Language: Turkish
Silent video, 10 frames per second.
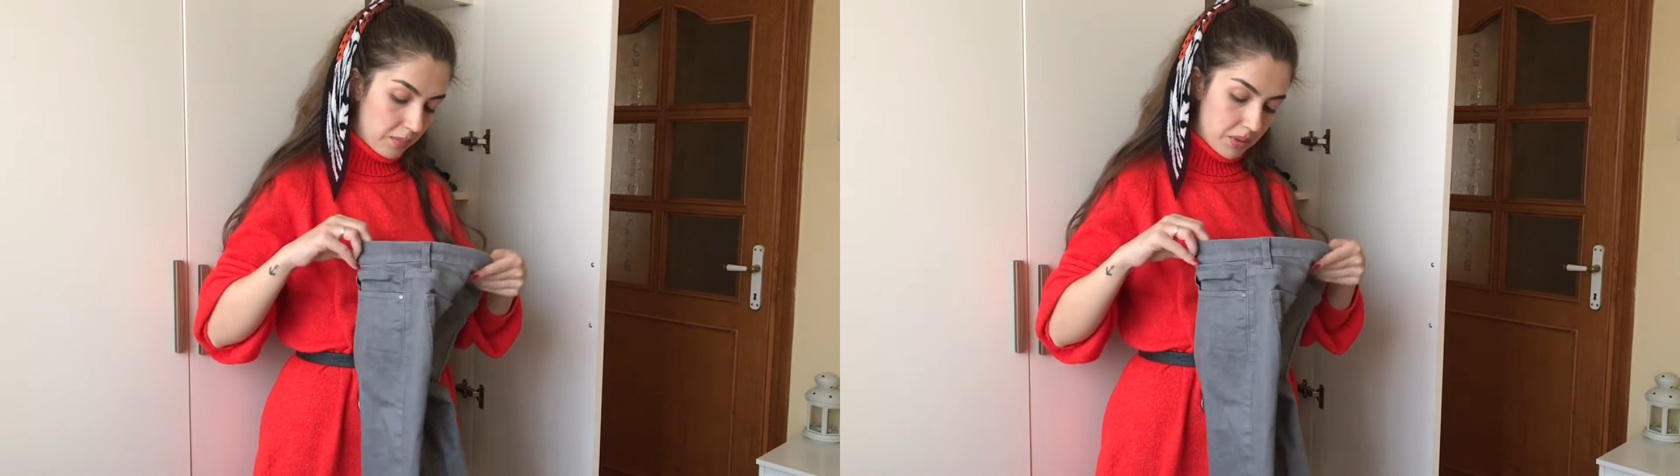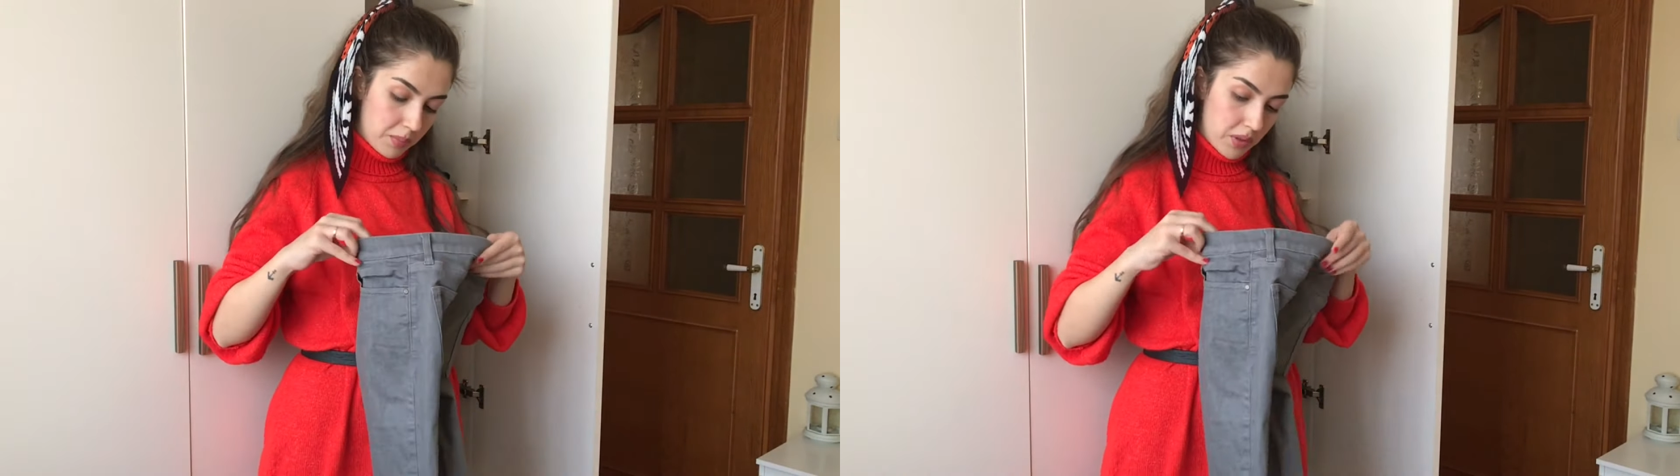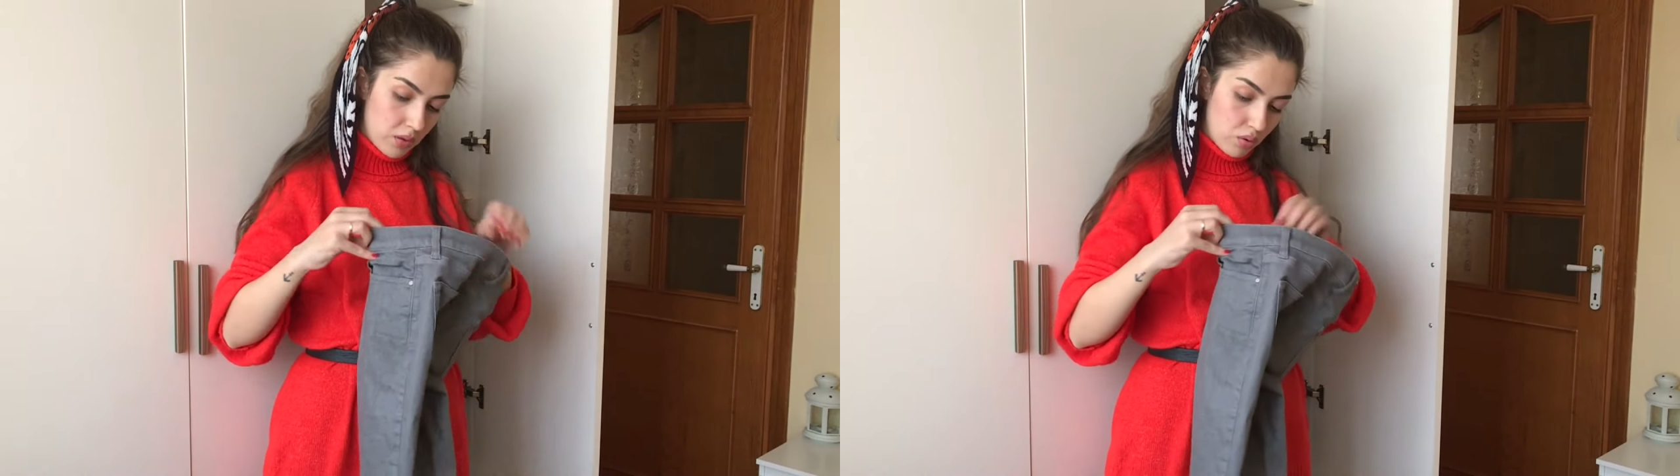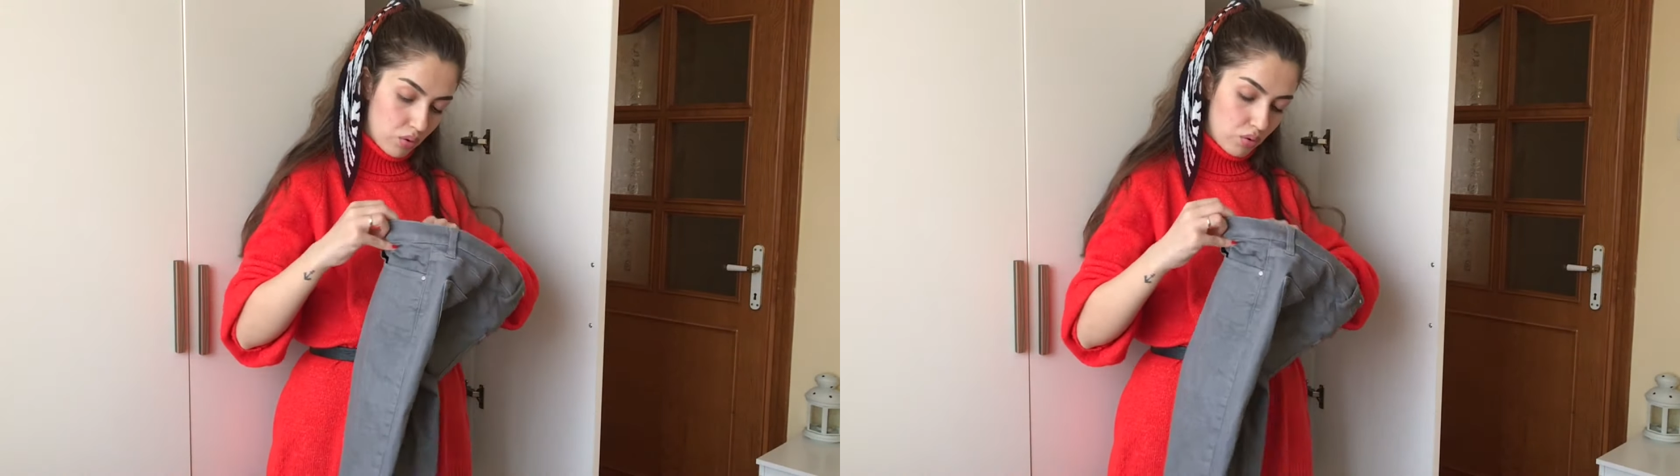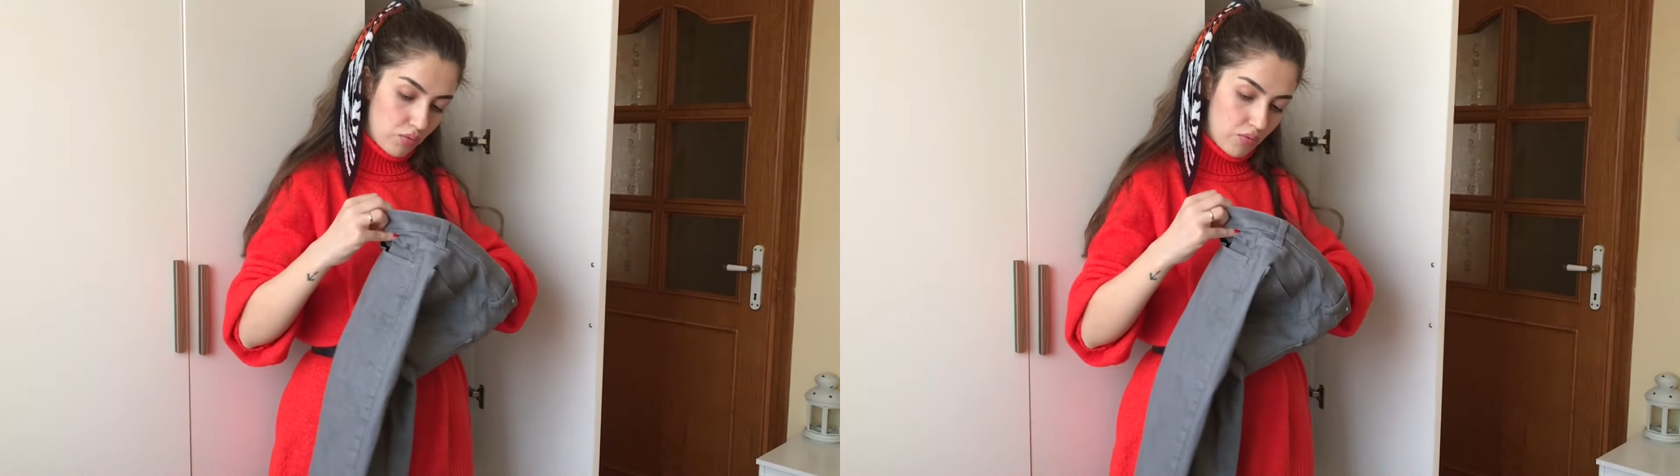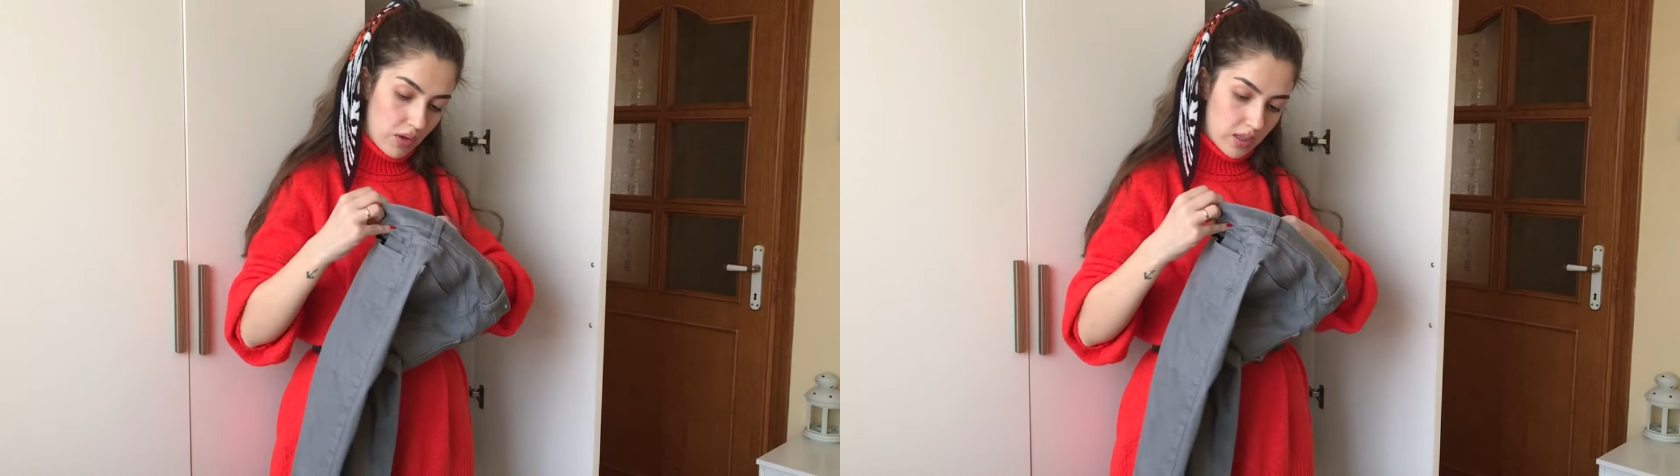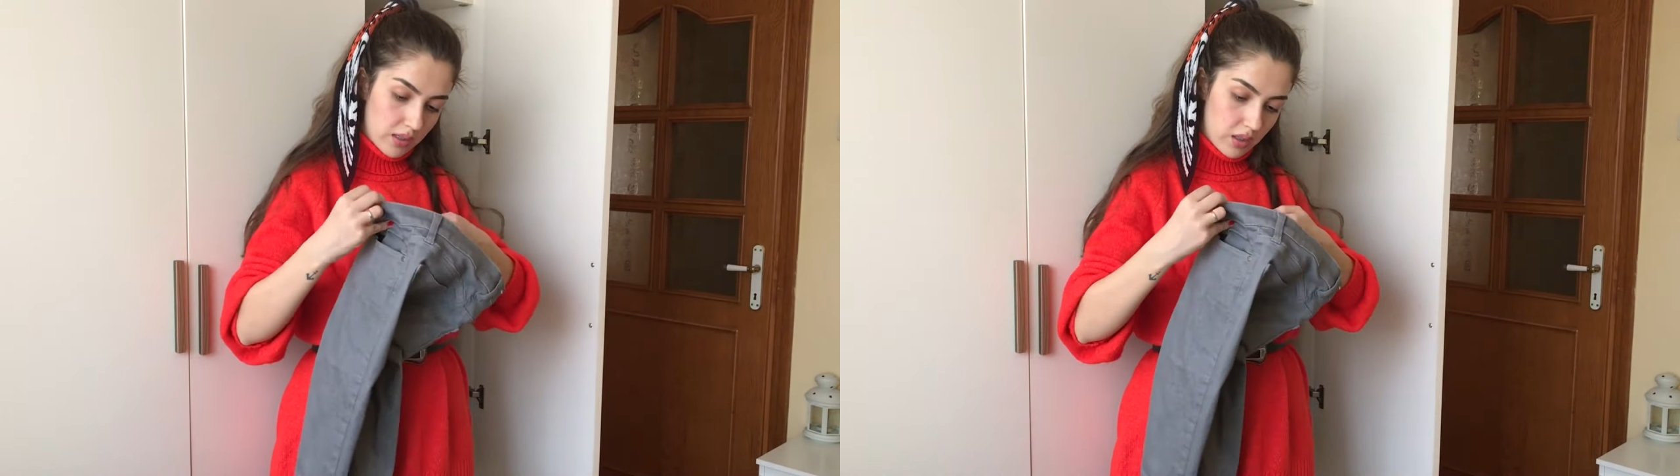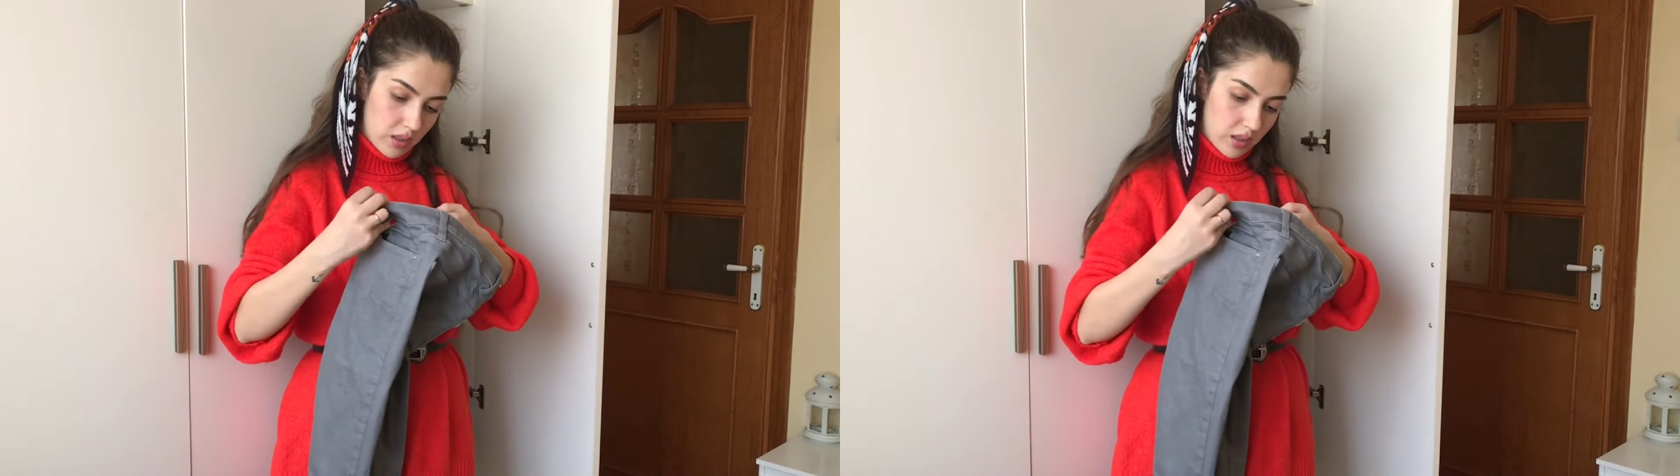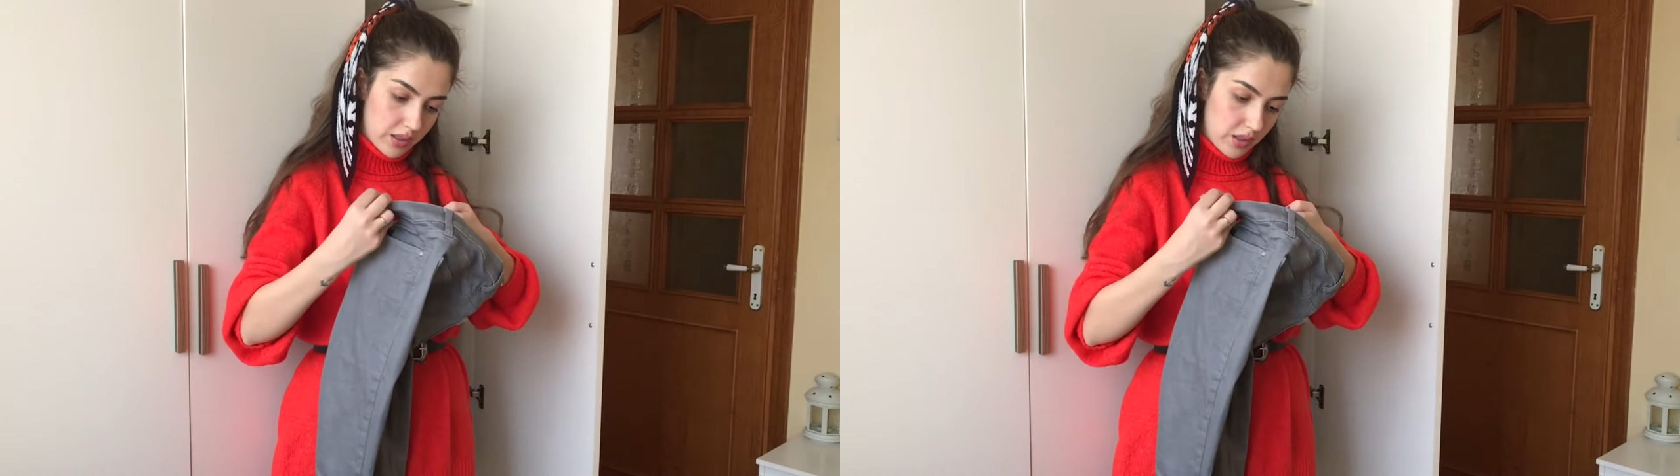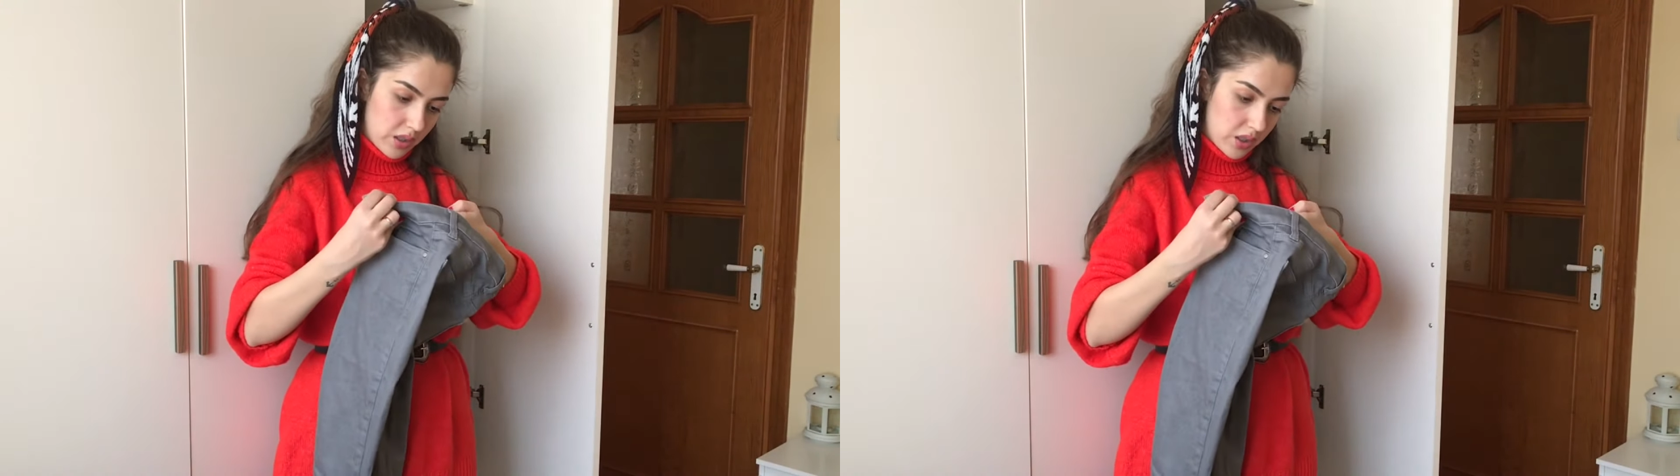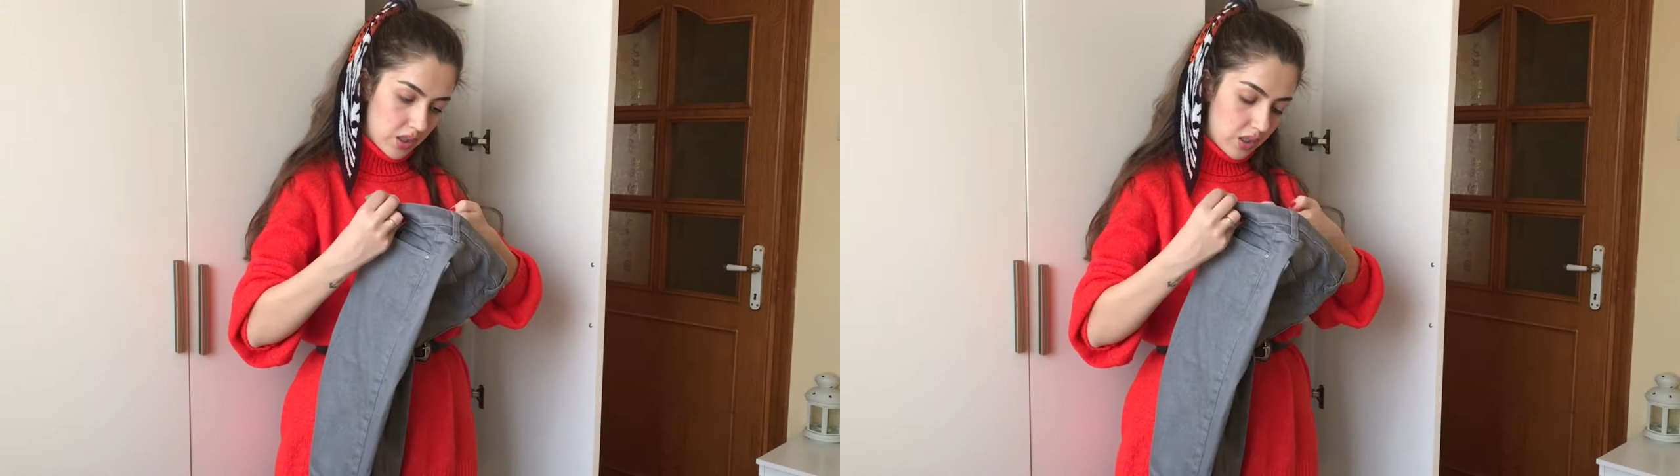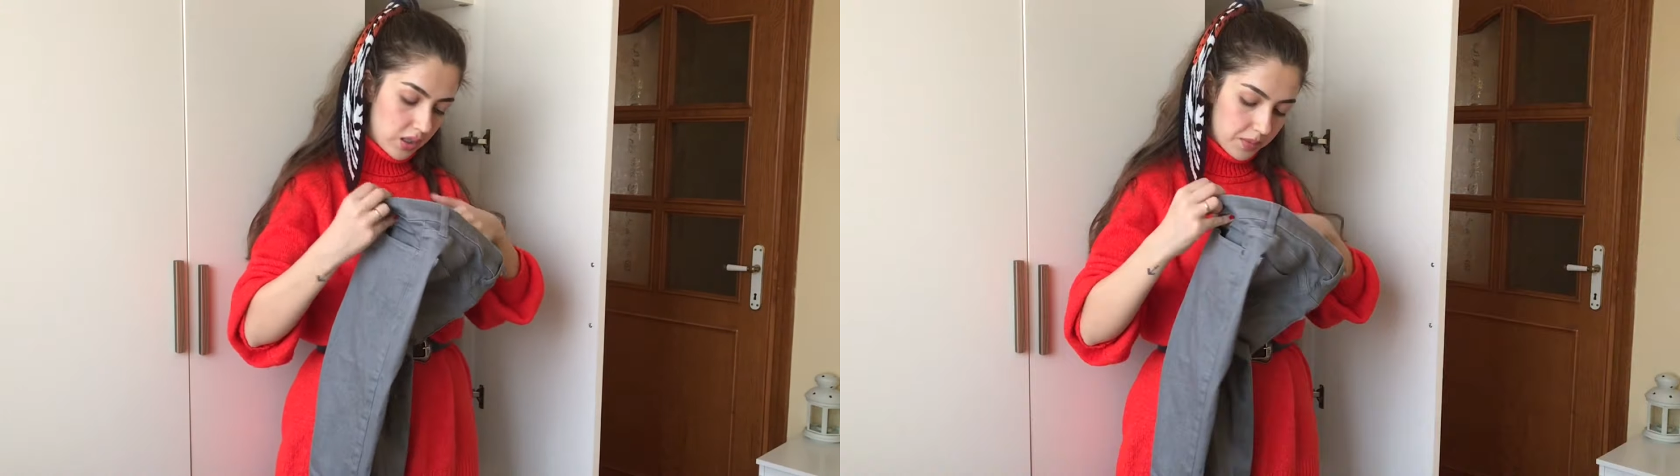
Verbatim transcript: bir pantolonum vardı arkadaşlar.